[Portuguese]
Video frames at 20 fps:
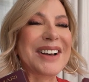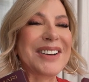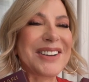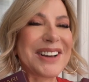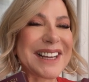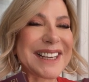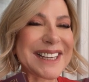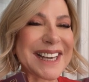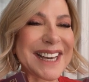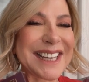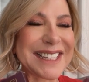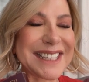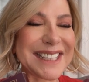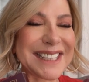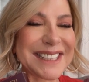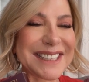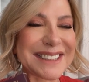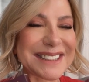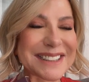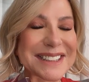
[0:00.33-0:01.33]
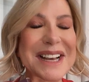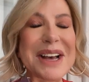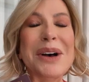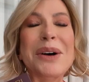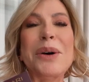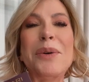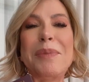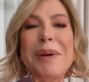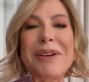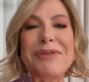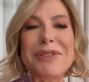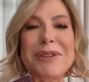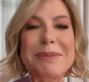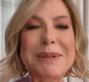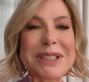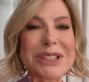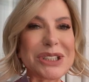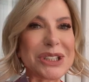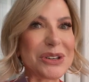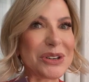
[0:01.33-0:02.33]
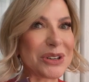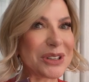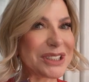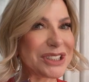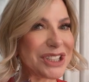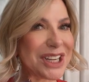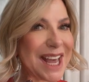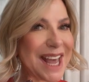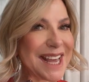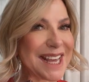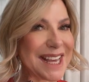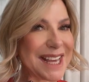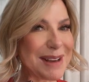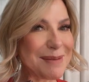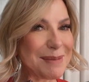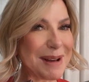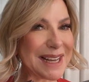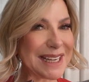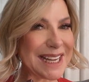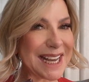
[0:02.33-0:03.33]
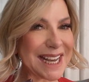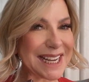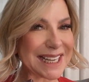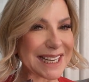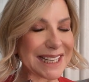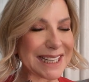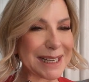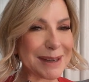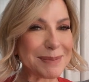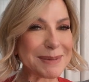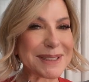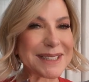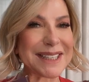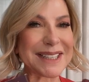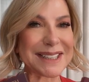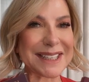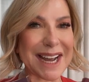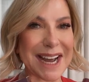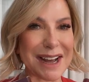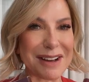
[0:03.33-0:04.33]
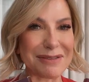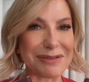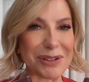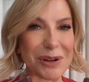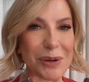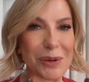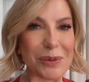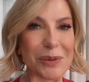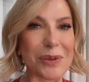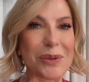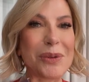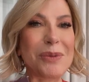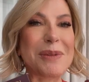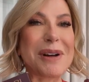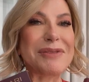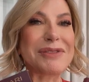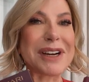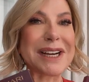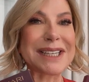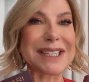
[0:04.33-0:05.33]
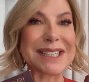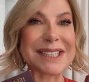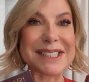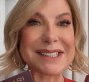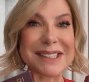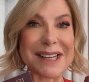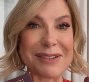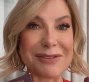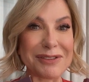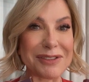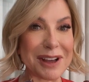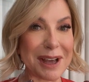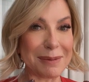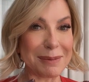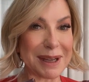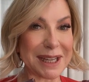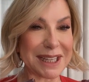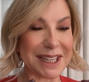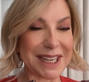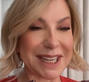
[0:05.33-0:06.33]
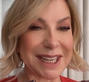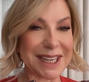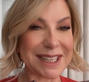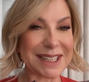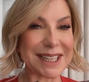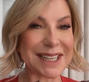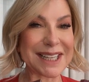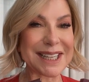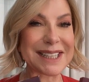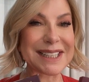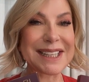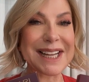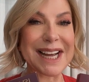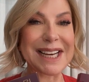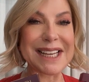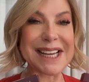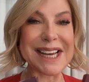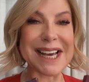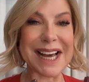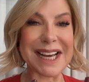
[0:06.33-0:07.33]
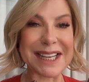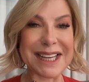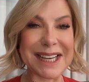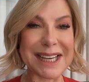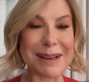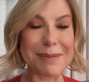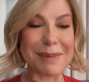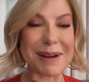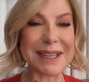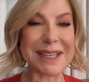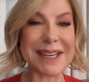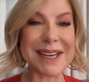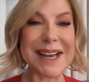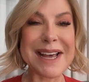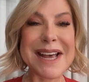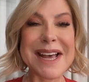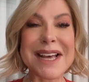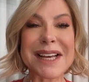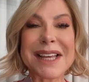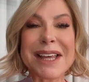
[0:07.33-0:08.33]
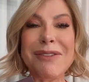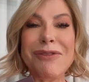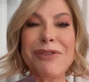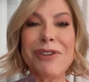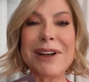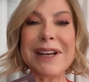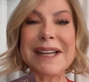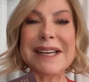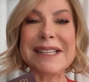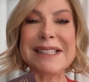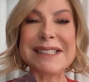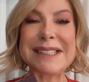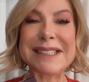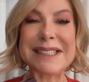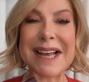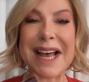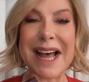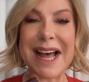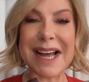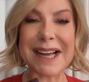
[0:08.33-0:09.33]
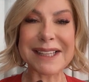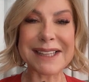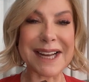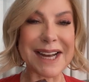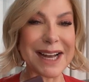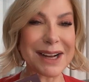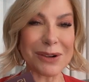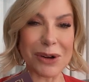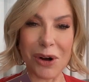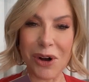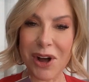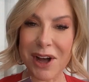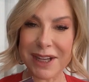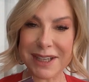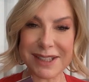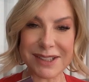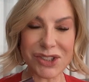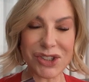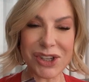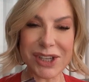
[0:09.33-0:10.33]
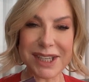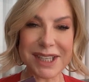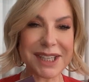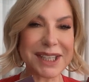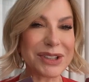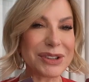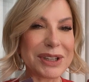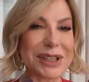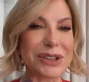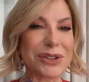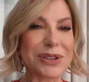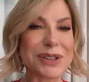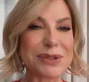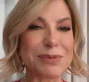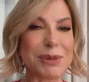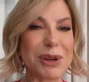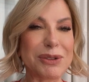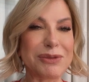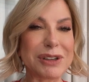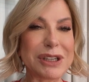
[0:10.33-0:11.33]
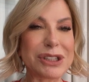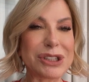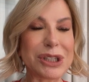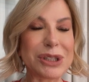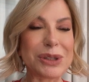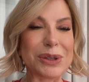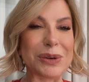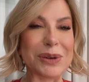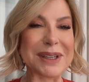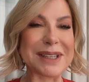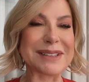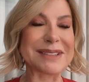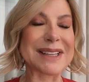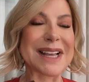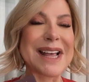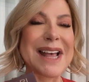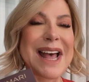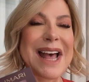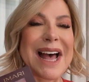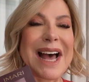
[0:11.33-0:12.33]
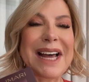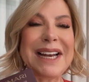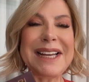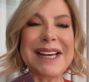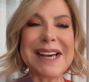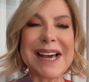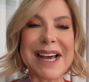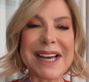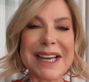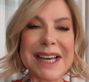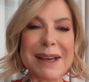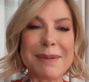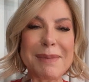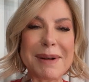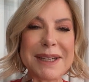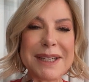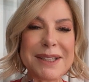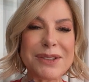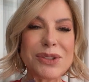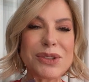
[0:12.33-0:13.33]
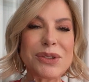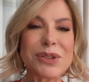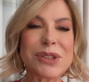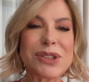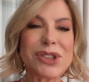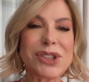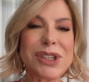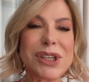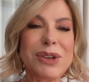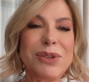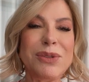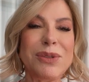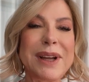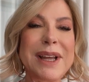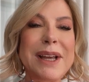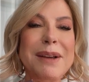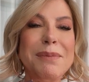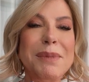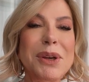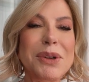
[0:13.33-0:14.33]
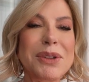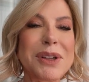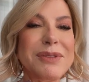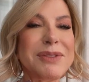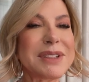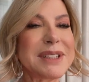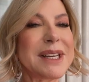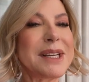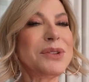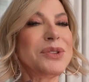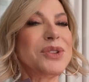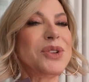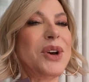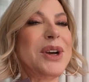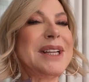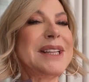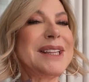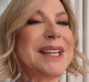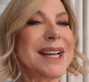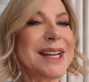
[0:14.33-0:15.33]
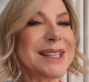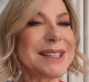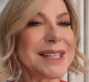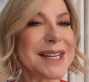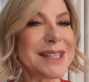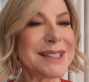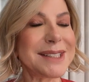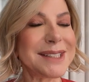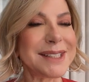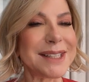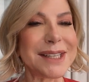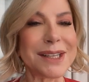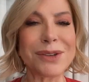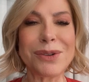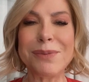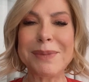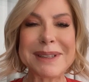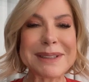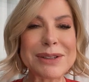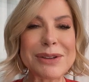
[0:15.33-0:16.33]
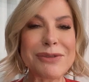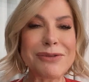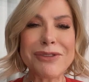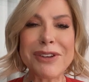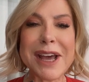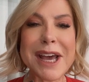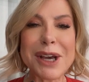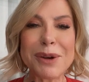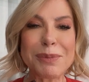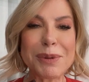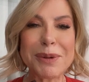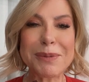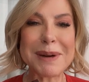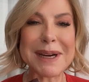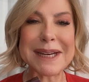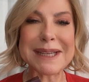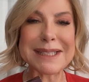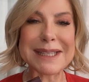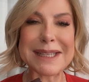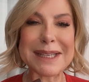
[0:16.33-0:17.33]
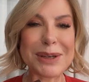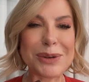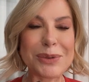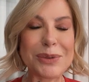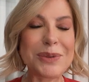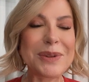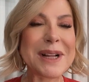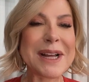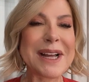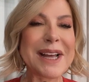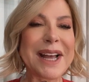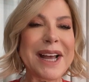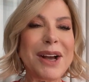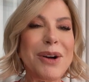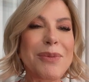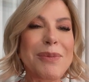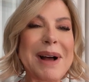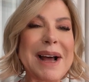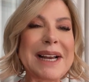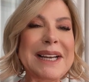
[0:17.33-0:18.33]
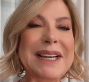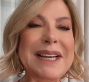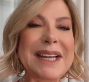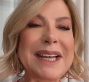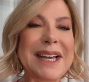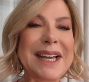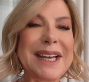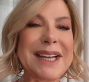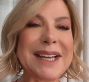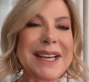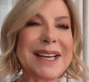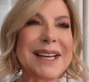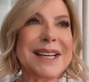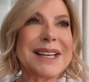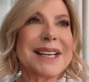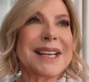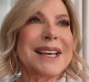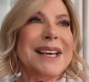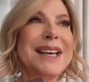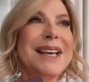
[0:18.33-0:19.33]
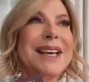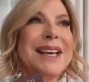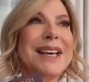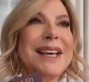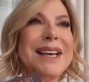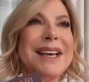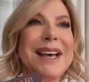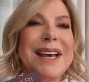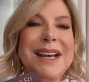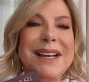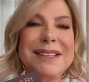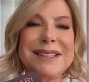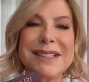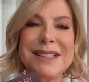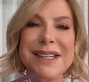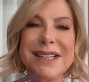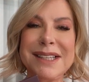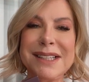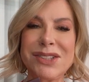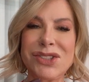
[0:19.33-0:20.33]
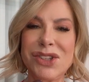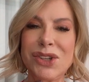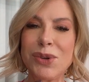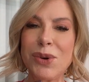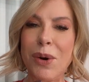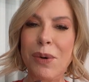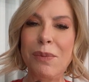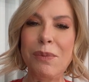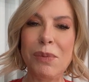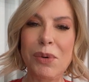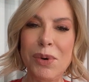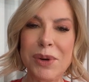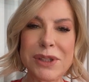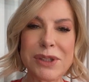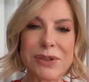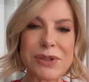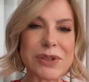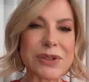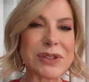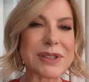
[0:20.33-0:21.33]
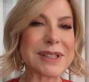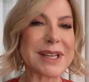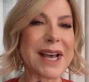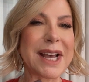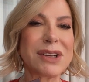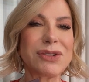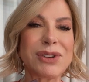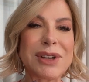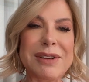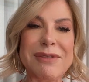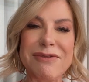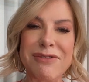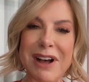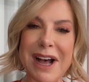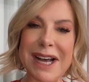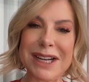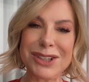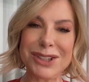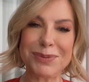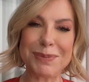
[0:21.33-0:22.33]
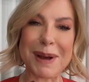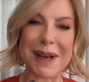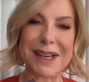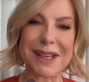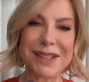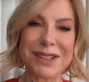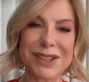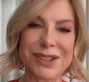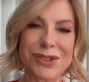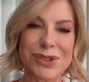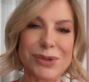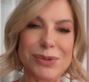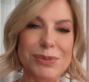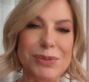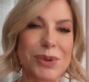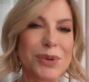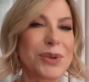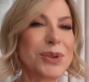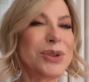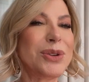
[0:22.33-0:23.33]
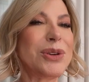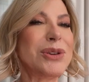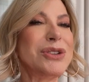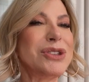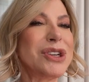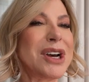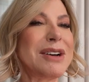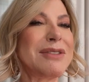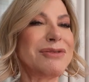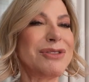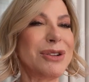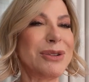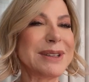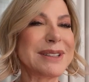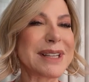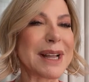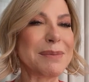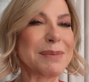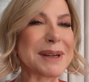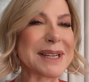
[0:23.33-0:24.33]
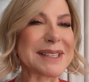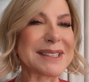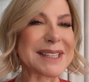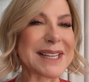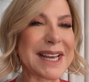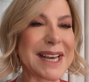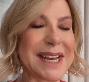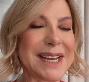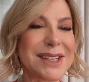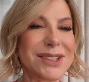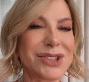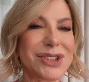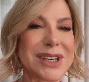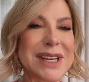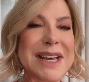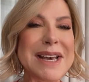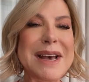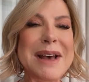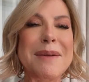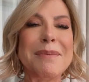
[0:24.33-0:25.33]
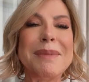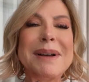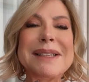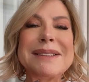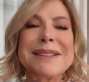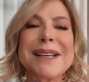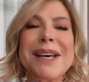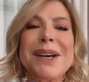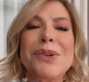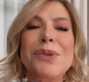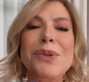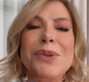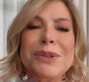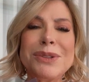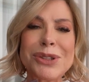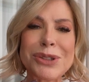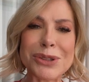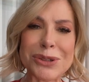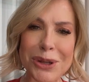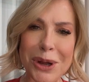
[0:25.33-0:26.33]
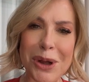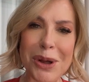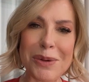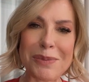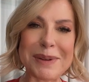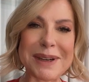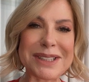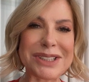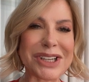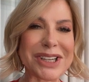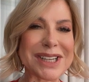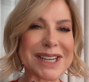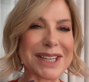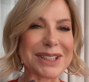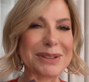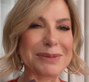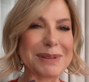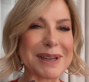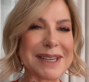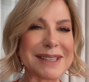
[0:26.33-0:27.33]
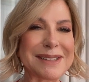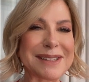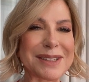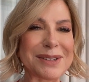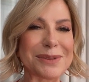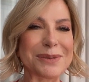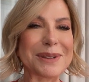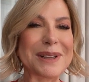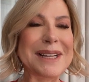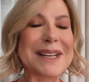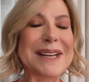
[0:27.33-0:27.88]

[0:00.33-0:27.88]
Oi, queridos! O perfume de hoje é Imari Eclipse da Avon, uma fragrância feminina da linha Imari que foi lançada agora, este ano, em 2022. A linha Imari surgiu em 1985, mas não veio para o Brasil. É uma linha que existe com muito sucesso em vários países do mundo onde a Avon está presente, mas que custou para chegar no Brasil.